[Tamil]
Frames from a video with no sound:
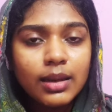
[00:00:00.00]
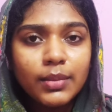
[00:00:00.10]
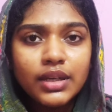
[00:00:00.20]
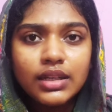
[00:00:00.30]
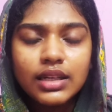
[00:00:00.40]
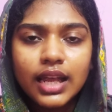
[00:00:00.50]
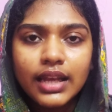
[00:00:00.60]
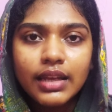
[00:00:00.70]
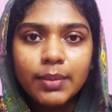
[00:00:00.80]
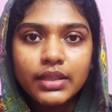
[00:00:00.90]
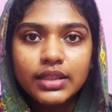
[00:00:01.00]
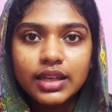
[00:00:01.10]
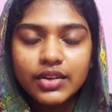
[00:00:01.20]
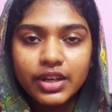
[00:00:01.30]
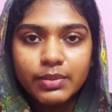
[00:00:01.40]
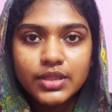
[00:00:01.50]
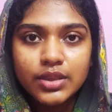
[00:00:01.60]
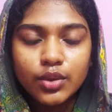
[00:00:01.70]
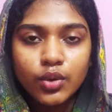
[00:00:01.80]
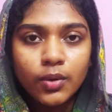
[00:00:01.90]
நமக்கு நிறைய பார்த்திங்கன்னா ட்ரீம்ஸ்
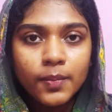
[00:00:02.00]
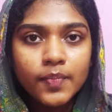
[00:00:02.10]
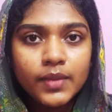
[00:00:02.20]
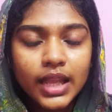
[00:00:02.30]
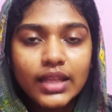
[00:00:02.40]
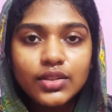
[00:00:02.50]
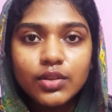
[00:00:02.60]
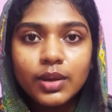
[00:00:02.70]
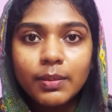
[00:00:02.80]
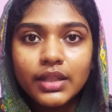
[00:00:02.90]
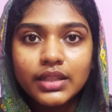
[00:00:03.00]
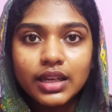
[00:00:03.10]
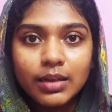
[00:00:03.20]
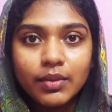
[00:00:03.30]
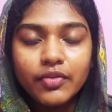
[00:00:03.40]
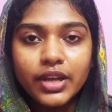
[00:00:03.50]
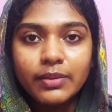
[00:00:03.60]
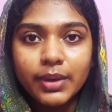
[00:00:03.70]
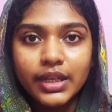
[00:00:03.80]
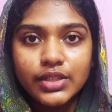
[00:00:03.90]
இருக்கும் எல்லாத்துக்குமே பார்த்தீங்கன்னா நம்ம
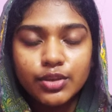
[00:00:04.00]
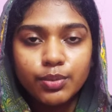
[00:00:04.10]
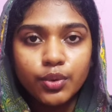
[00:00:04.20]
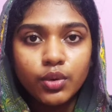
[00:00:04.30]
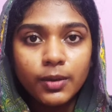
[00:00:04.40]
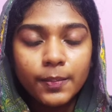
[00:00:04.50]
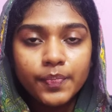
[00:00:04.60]
வெயிட் பண்ணிக்கிட்டு இருப்போம்